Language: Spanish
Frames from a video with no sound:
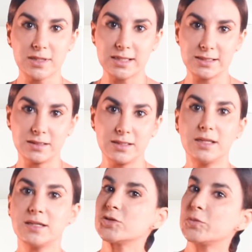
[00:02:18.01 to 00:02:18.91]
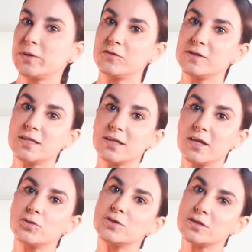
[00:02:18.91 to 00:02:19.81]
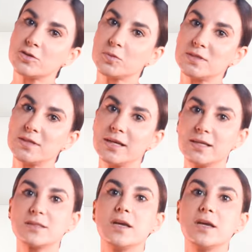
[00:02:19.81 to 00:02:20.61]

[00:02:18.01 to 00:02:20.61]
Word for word: calcetines, superficie de duchas o piscinas.